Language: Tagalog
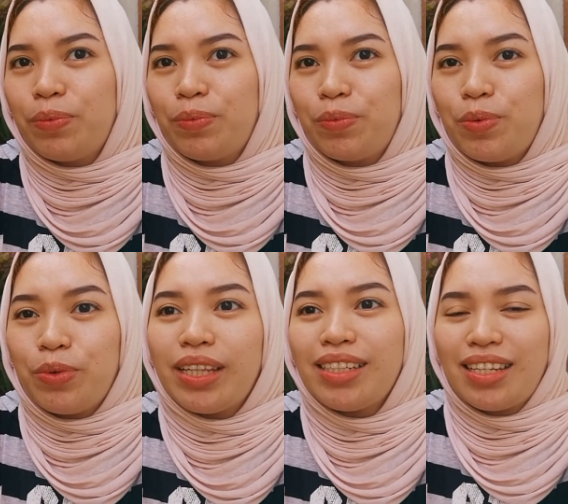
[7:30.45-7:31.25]
pumunta
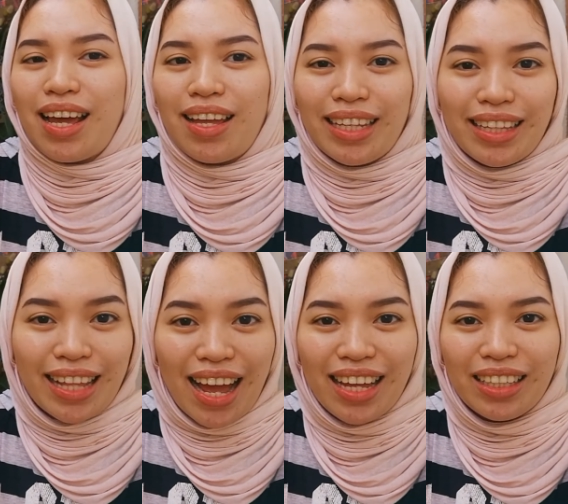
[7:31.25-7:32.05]
sa
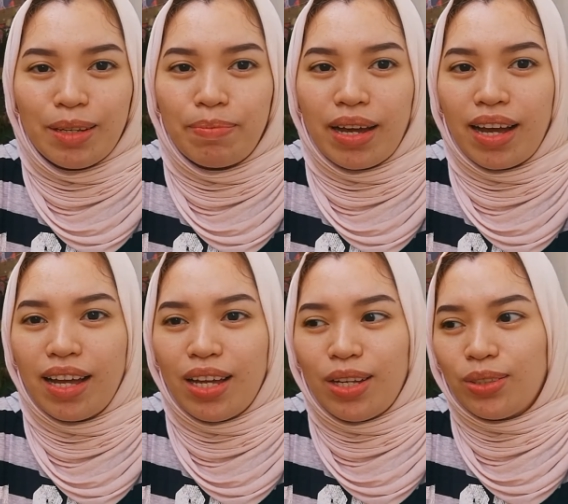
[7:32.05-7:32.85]
tindahan, di ba?
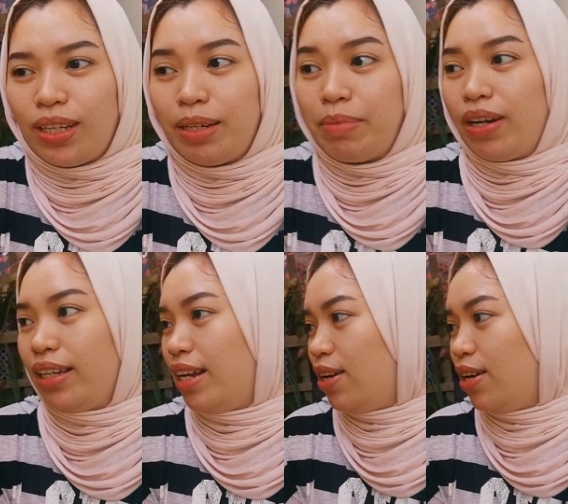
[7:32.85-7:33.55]
So, halimbawa, kailangan ko